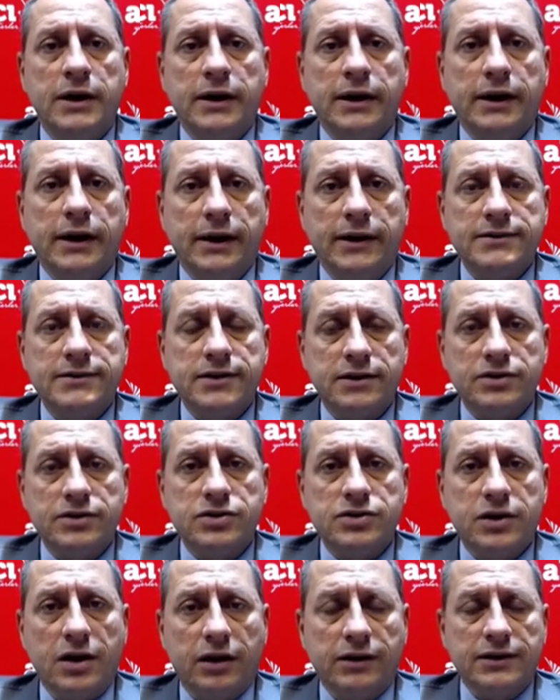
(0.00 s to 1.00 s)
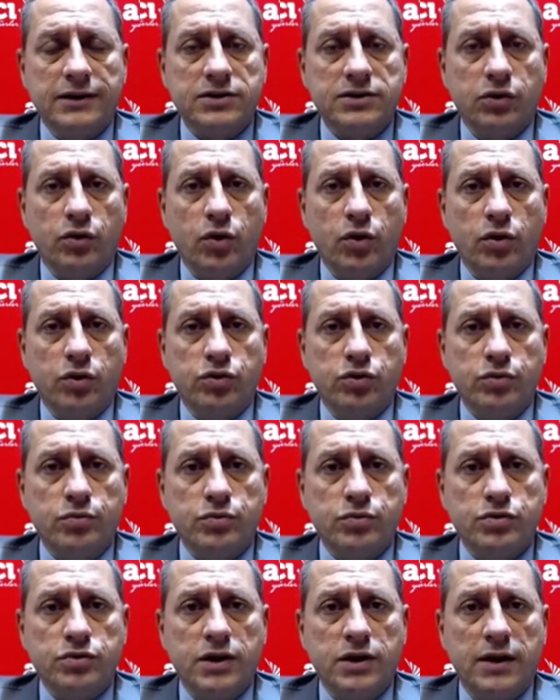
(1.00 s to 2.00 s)
e, satış dalgası
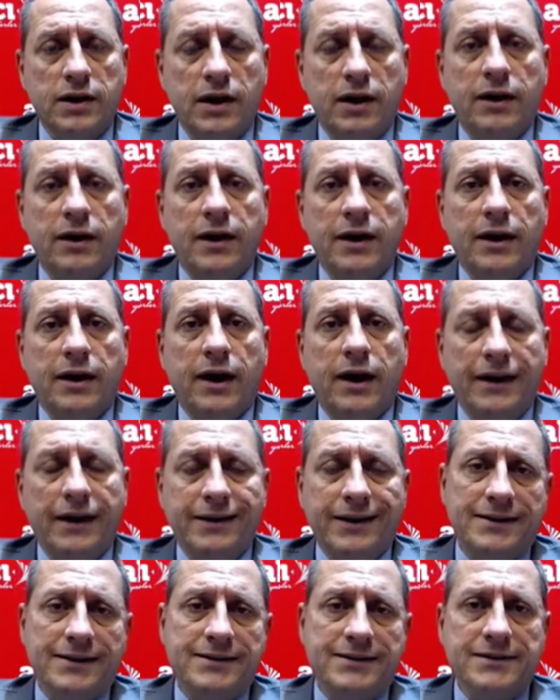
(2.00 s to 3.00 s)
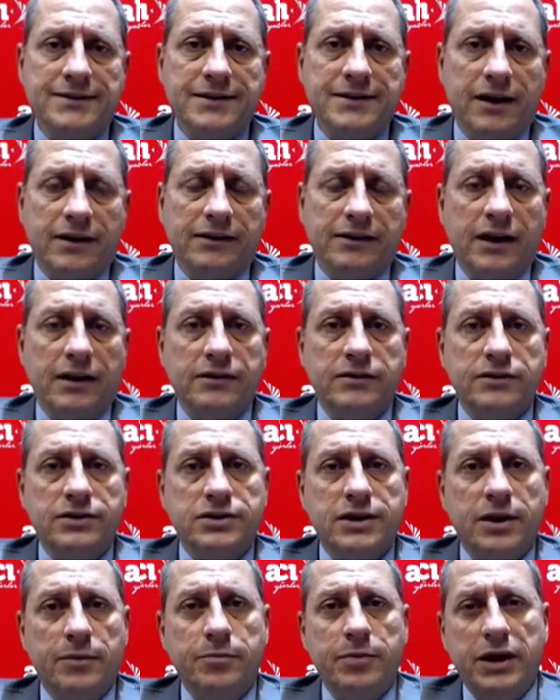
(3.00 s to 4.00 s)
gördüğümüzde de endeksin zaten
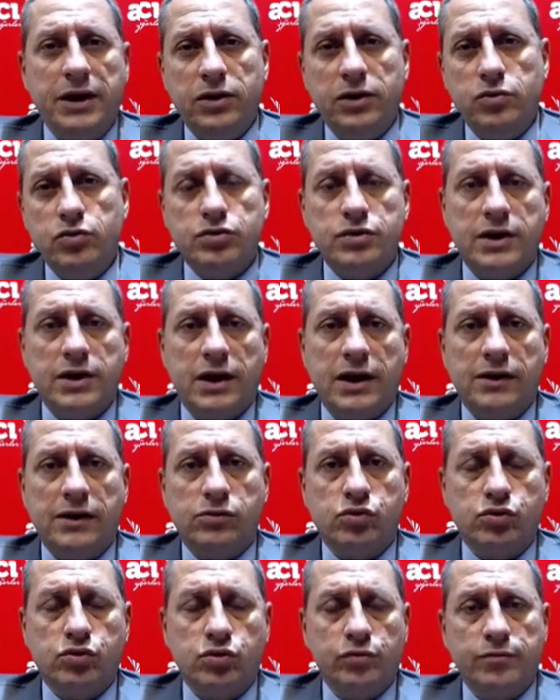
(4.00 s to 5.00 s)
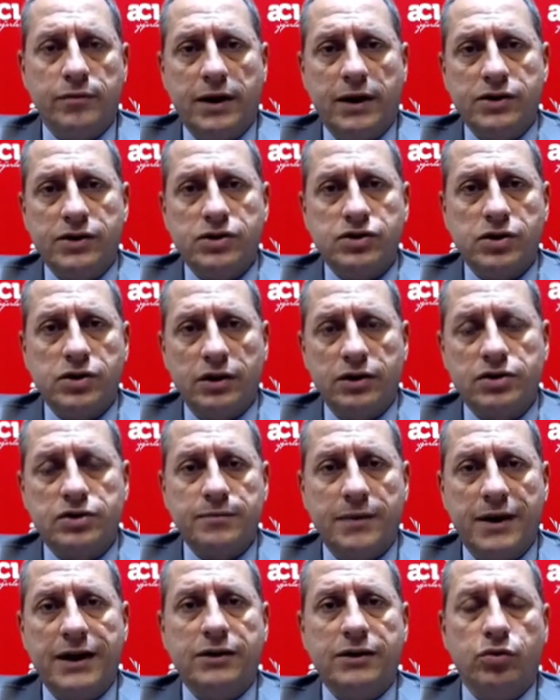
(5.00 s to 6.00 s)
işte 1100'de tutunmaya
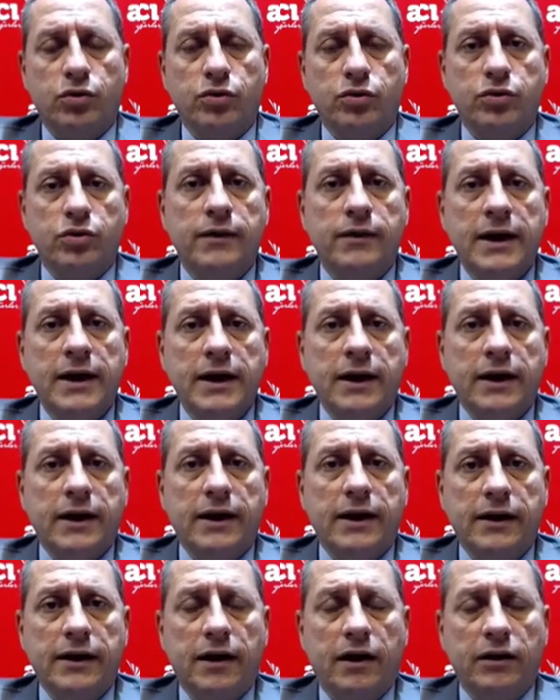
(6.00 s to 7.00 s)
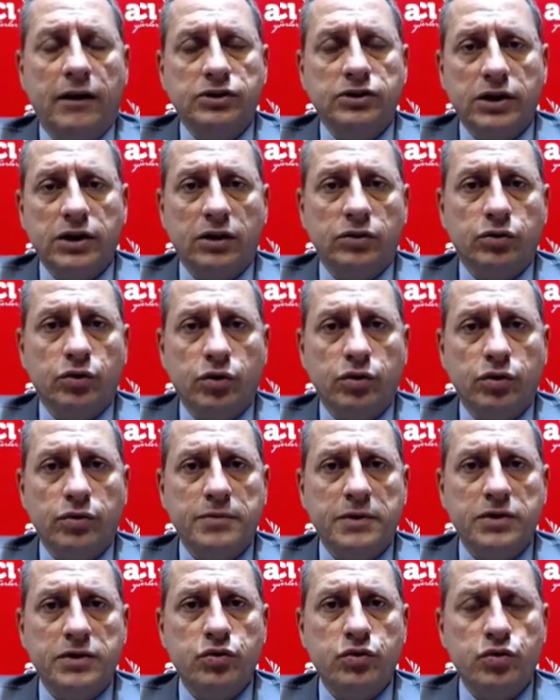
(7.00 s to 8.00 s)
çalışmaya doğru e, aşağı
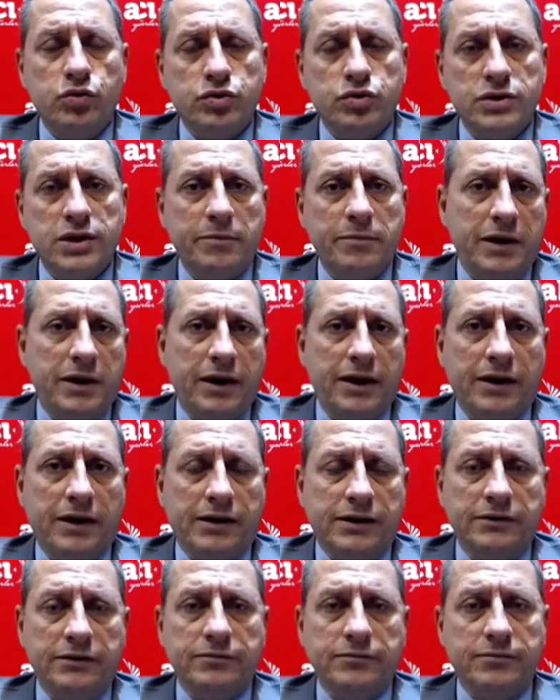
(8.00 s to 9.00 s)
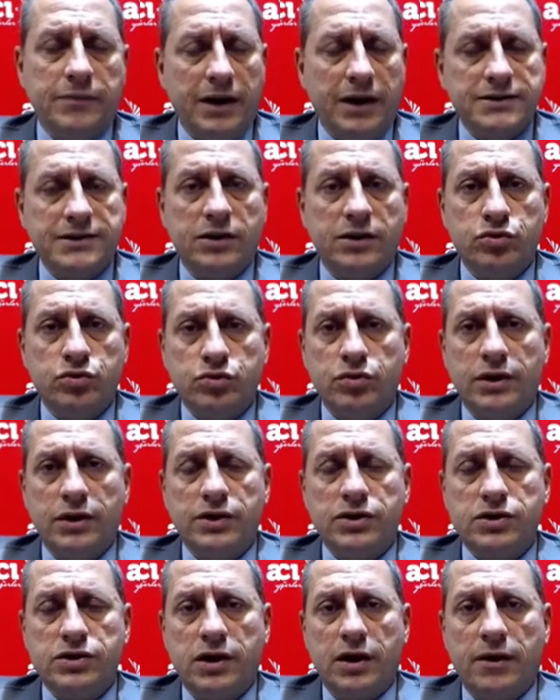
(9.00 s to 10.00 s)
doğru bir %1'e yakın bazen
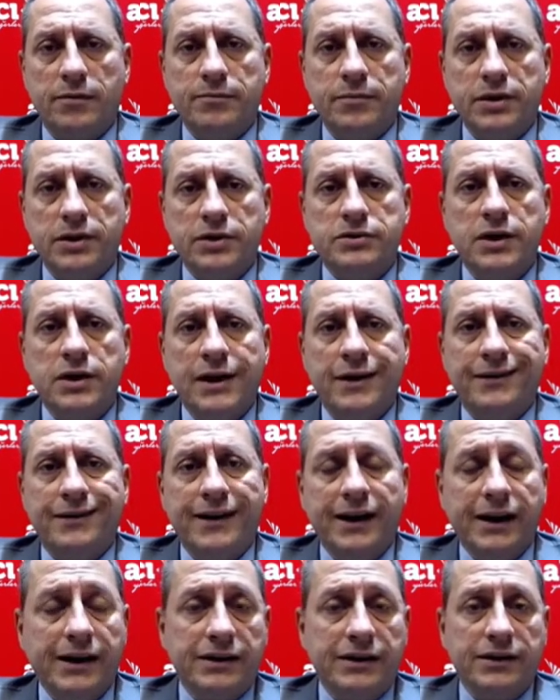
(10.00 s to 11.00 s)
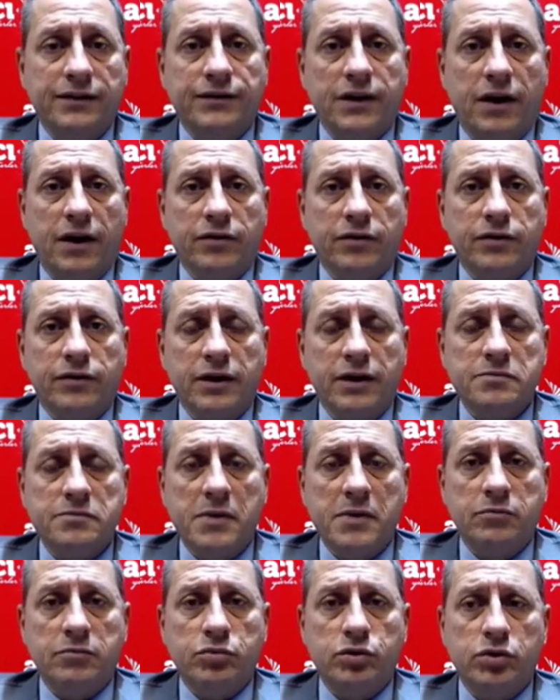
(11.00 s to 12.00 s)
üstüne çıkan bir negatif tavrı var.
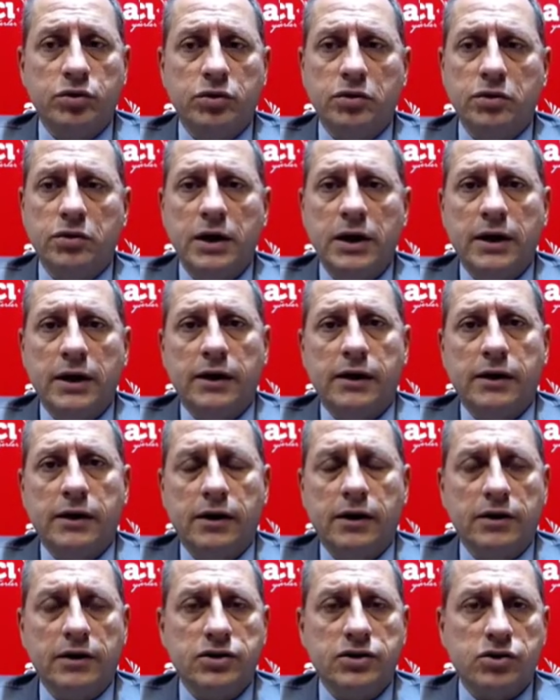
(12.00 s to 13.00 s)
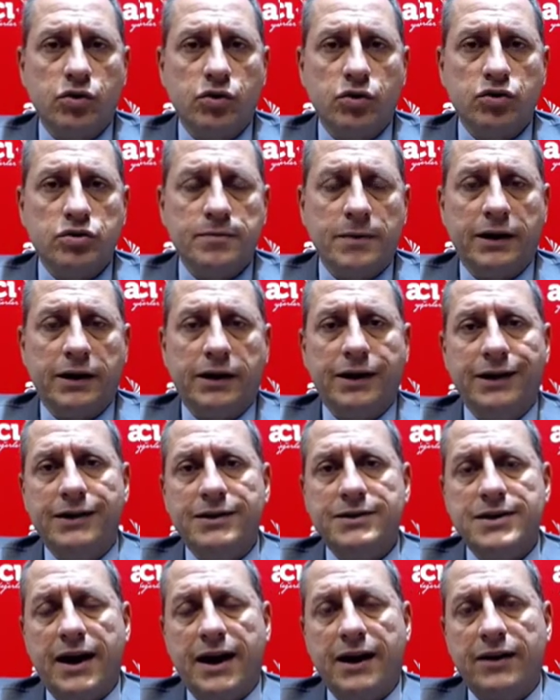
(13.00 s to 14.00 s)
Ben bunu e, açık konuşmak
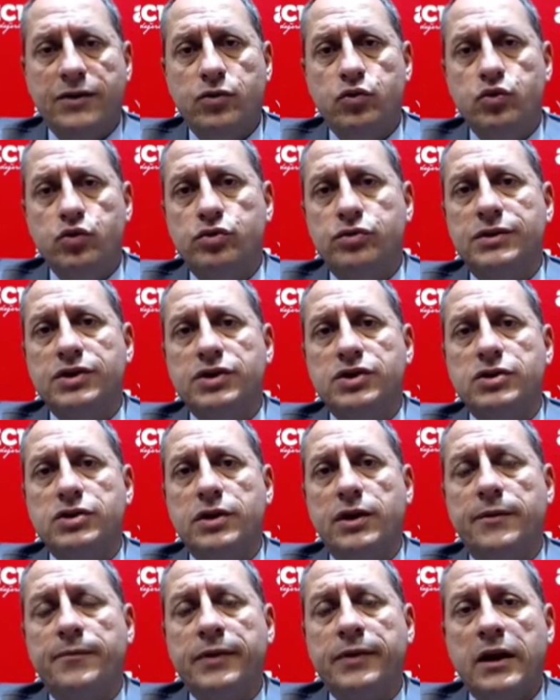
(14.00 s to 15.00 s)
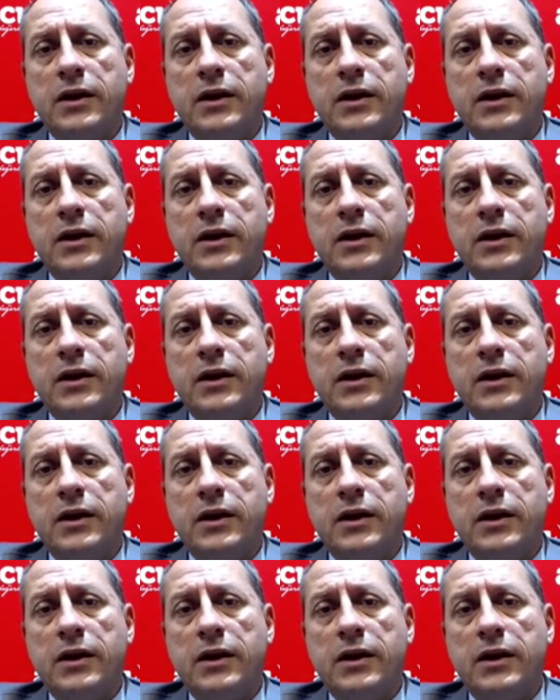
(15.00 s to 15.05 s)
gerekirse yani yurt dışı